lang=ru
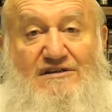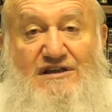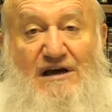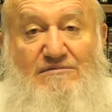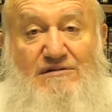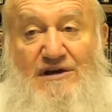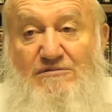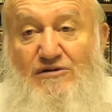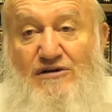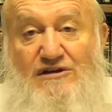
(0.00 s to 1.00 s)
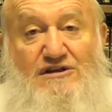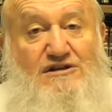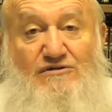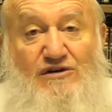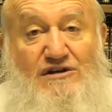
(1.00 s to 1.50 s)
Сам ребенок
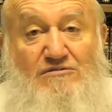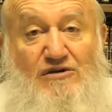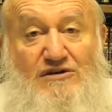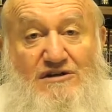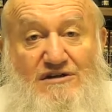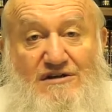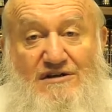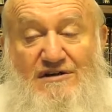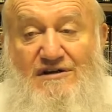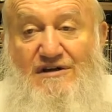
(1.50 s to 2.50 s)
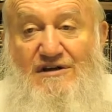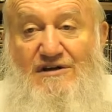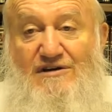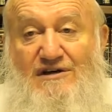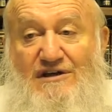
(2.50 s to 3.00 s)
ничего не может.
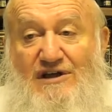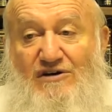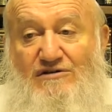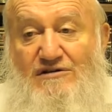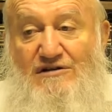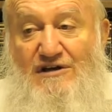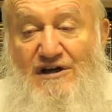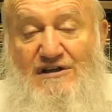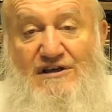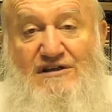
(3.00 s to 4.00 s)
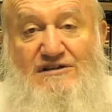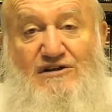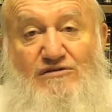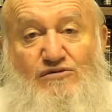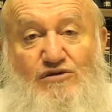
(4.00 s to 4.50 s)
Когда он
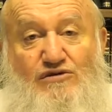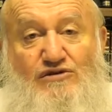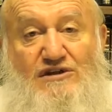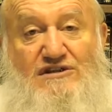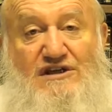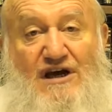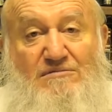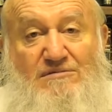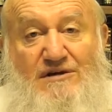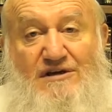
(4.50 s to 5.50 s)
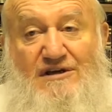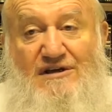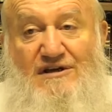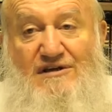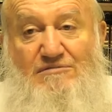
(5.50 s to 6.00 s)
родится, он будет уже сам –
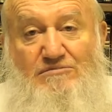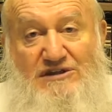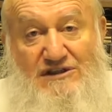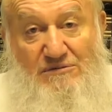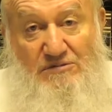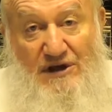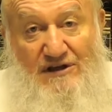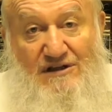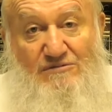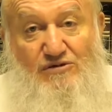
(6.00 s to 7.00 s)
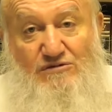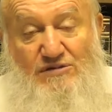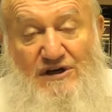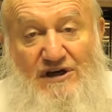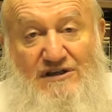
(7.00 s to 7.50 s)
постепенно будет
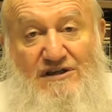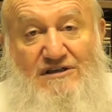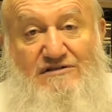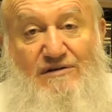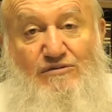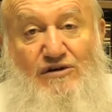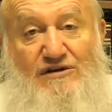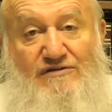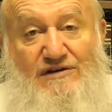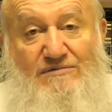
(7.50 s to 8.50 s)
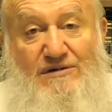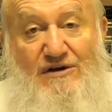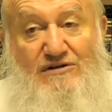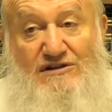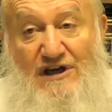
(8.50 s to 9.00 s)
приходить к свободе
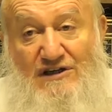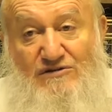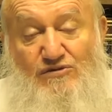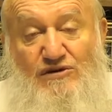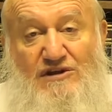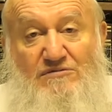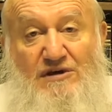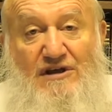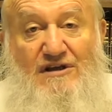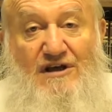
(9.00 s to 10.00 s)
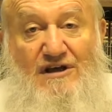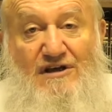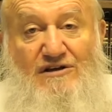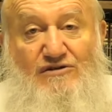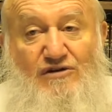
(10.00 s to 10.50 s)
выбора, он сразу будет иметь,
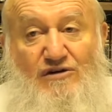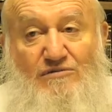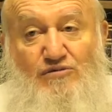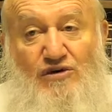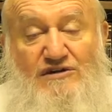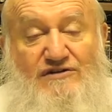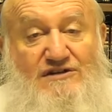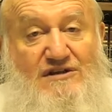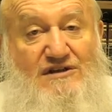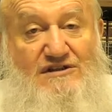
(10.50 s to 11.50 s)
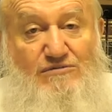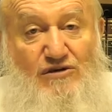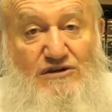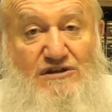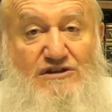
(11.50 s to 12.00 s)
но пользоваться не
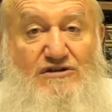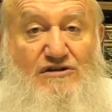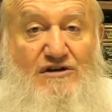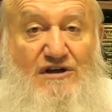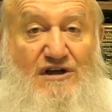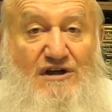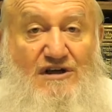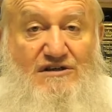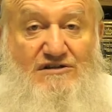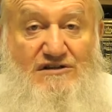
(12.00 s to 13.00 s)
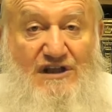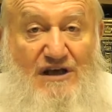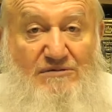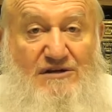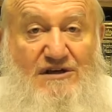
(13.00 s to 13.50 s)
сможет еще,
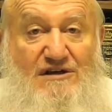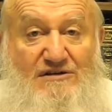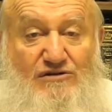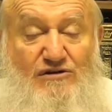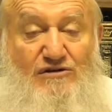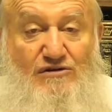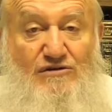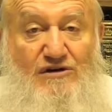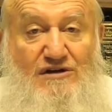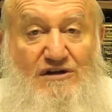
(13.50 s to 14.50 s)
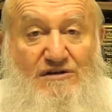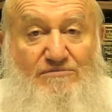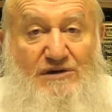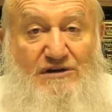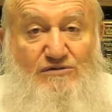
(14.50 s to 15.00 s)
слабенький, то другое
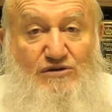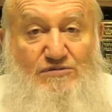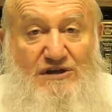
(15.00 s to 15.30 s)
будет